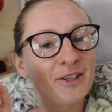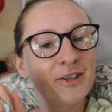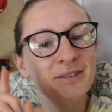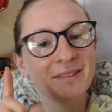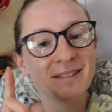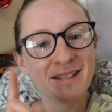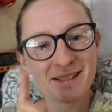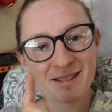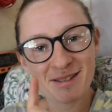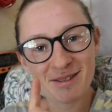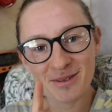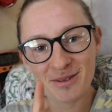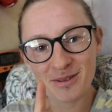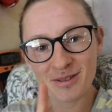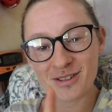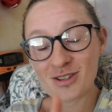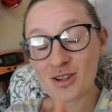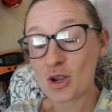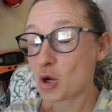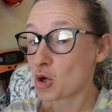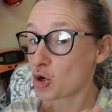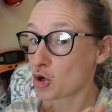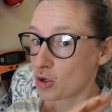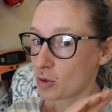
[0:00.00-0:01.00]
connaissances,
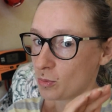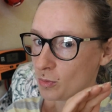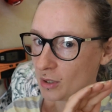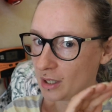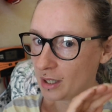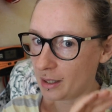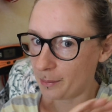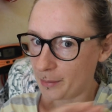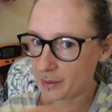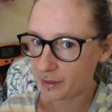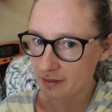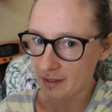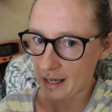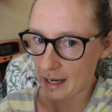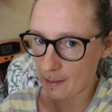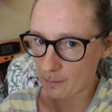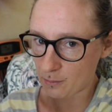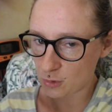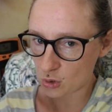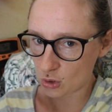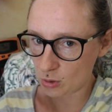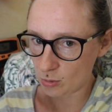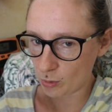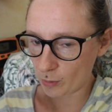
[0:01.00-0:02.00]
je ne me la pète
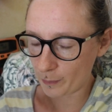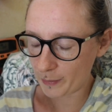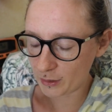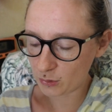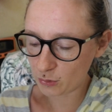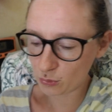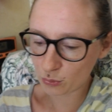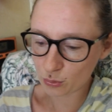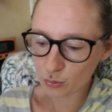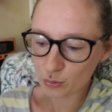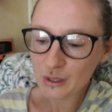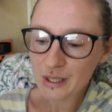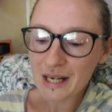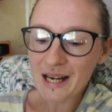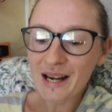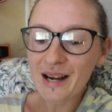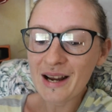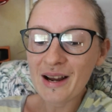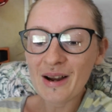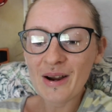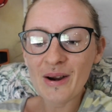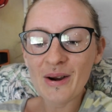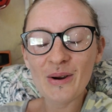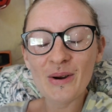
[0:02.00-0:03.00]
absolument pas du tout,
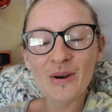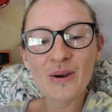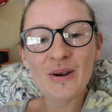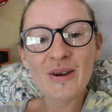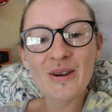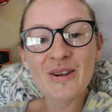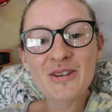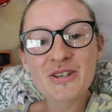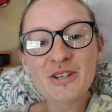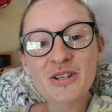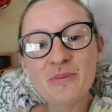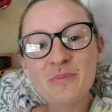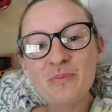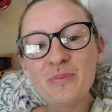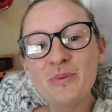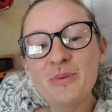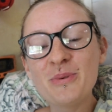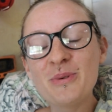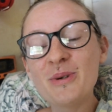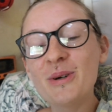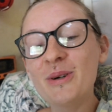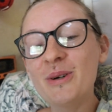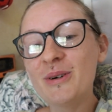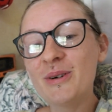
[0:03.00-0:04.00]
euh, j'ai
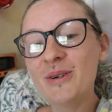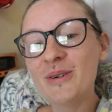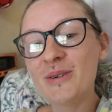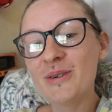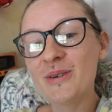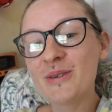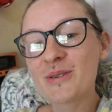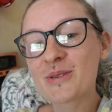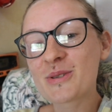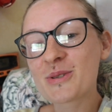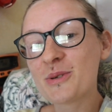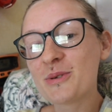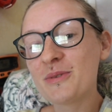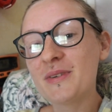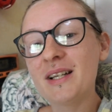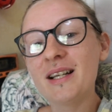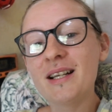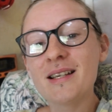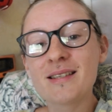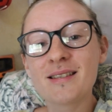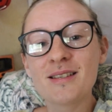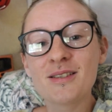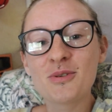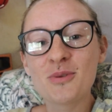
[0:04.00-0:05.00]
pu euh, sauver
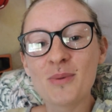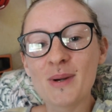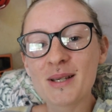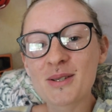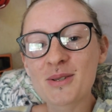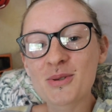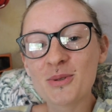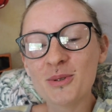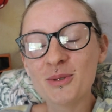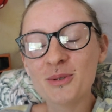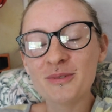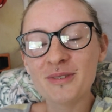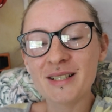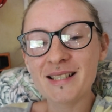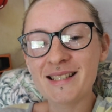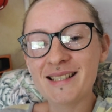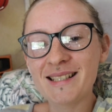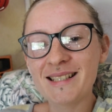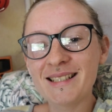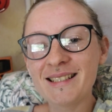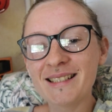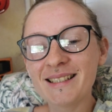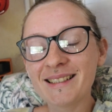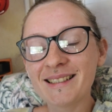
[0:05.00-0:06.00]
la situation on va
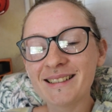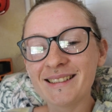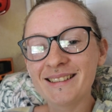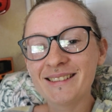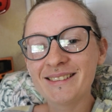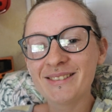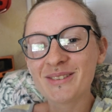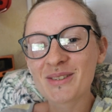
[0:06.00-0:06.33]
dire.